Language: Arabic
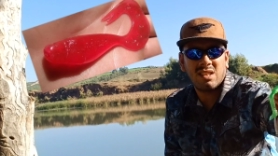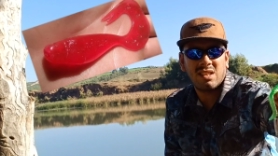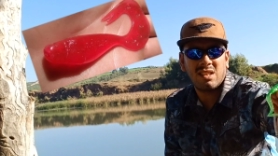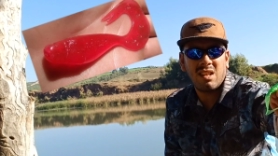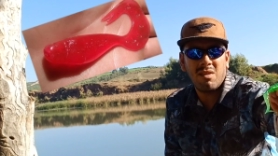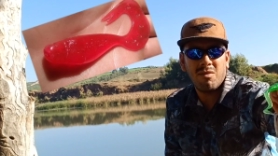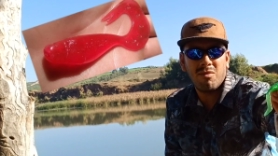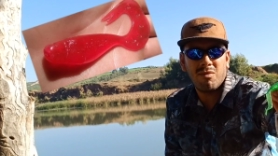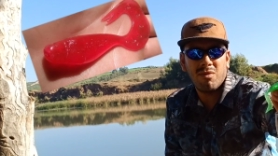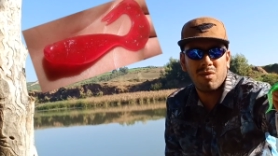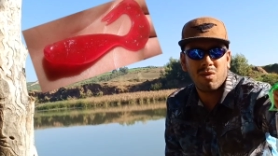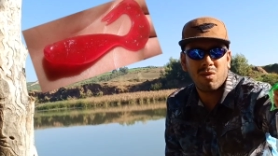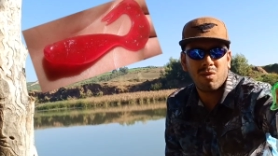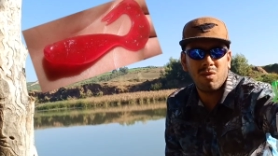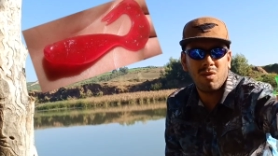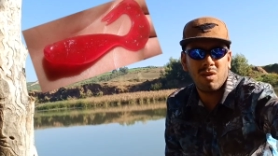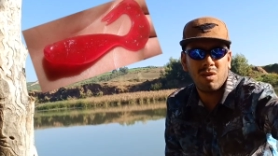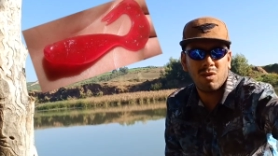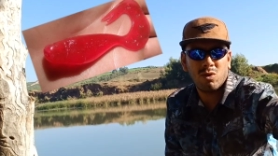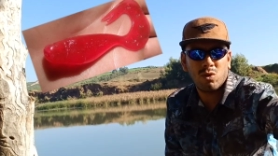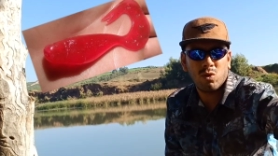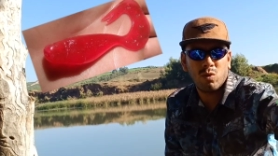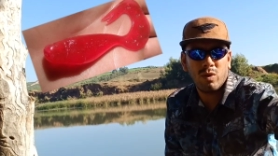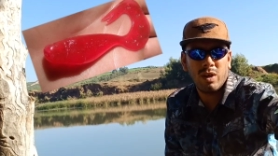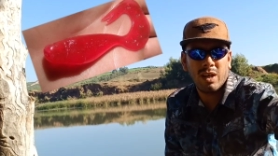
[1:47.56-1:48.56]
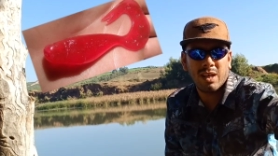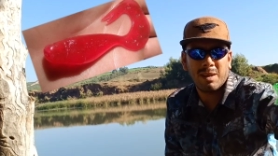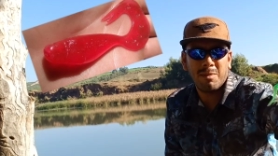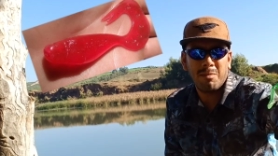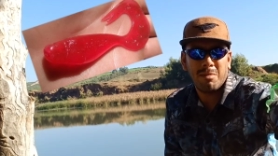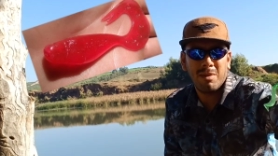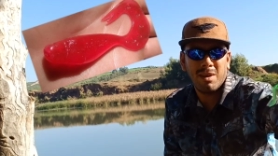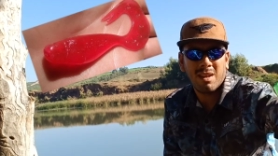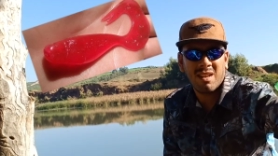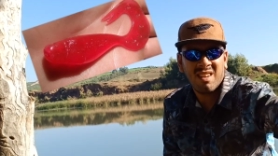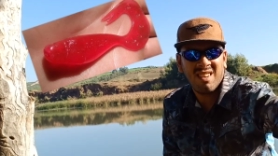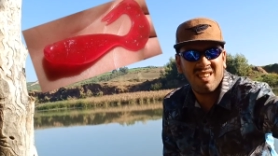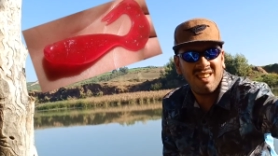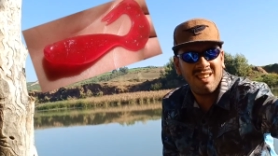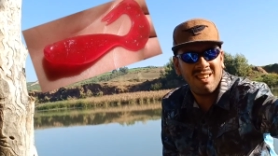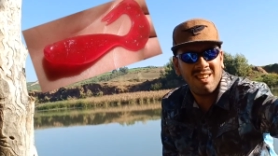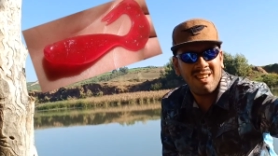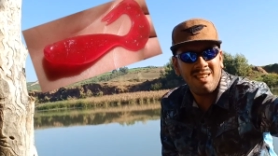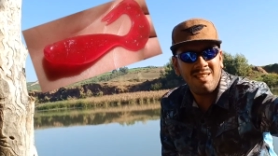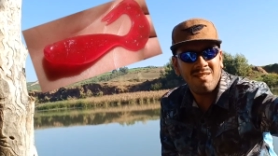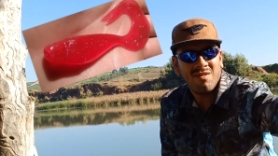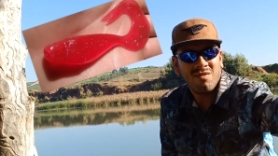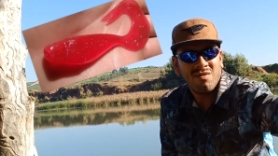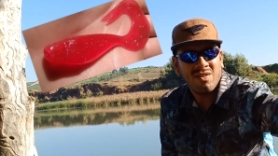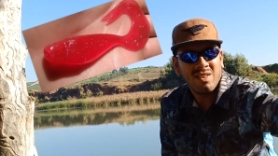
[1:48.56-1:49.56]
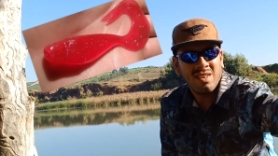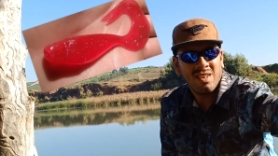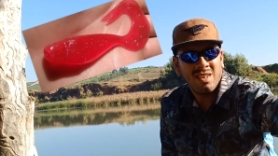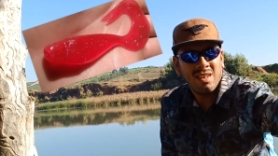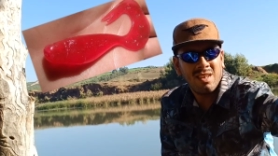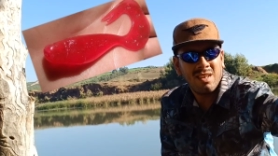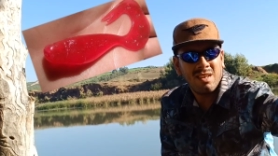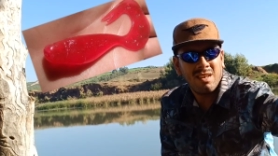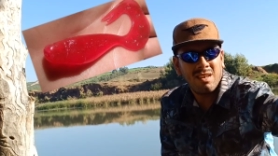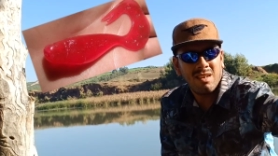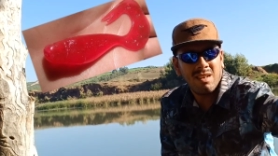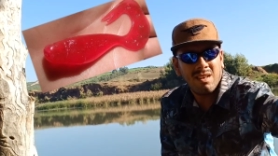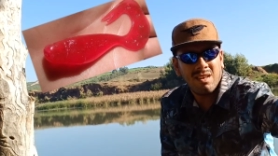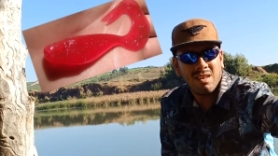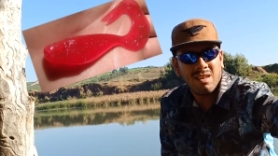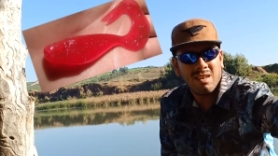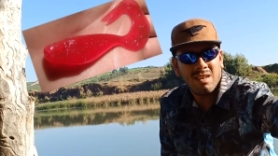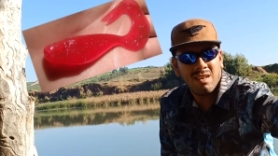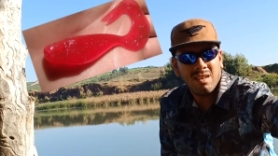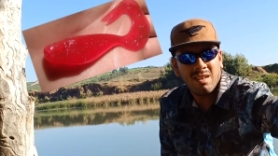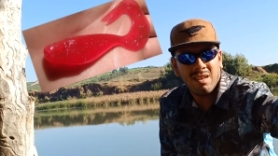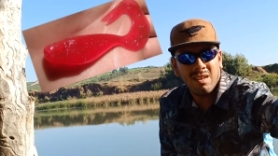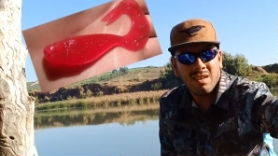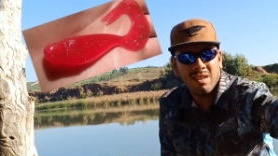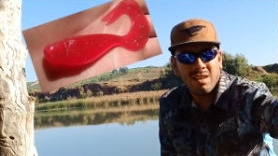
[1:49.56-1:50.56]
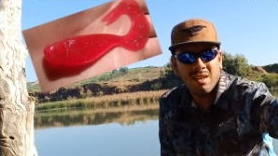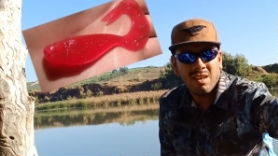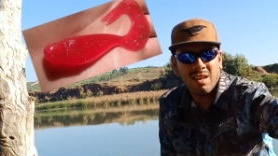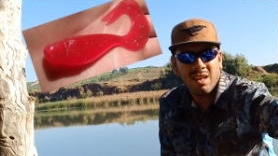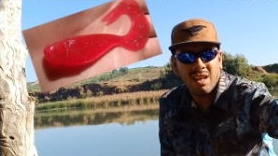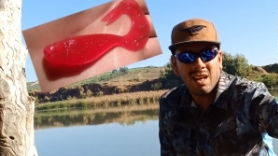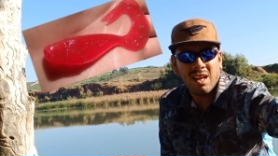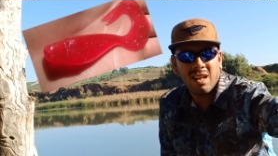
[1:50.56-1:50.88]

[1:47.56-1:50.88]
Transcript: سيستم فيرغول شويه كبير آه